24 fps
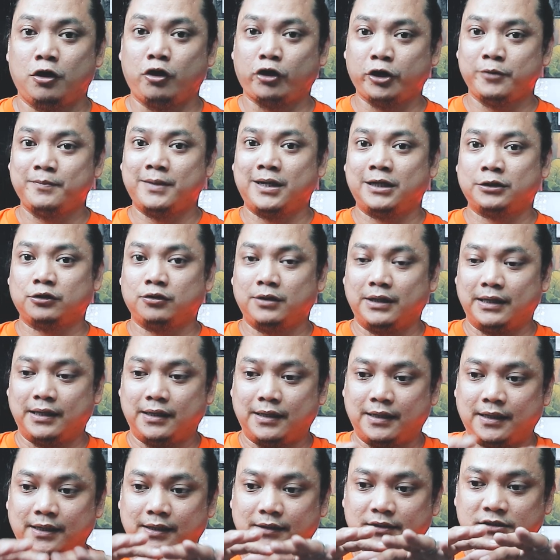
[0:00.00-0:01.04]
Okay mga tula,
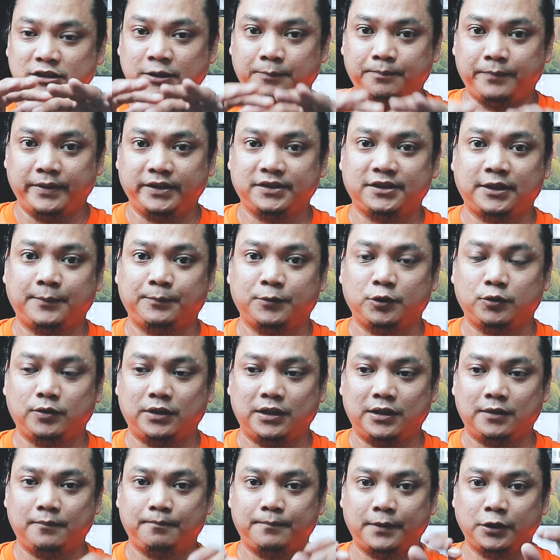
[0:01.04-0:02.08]
uh, step by step to
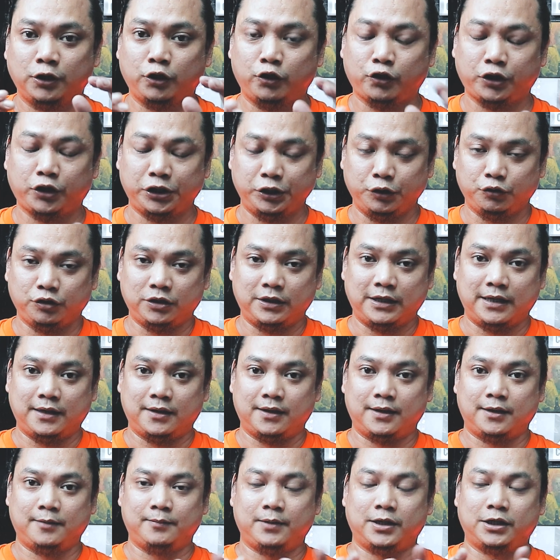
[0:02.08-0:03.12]
ha. Ah. Panoorin nyo na lang
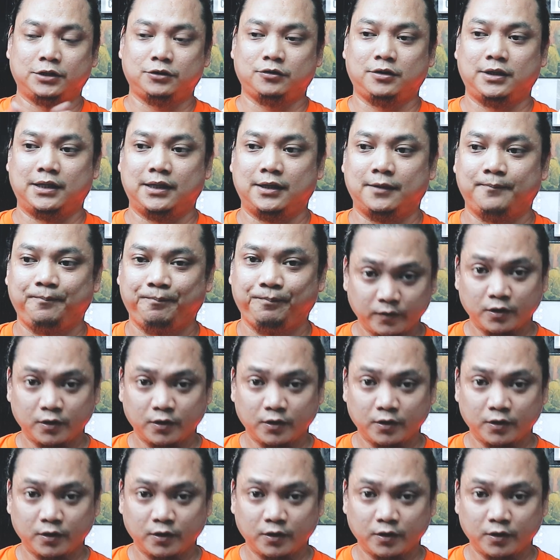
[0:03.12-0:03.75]
ha ah, mga tula.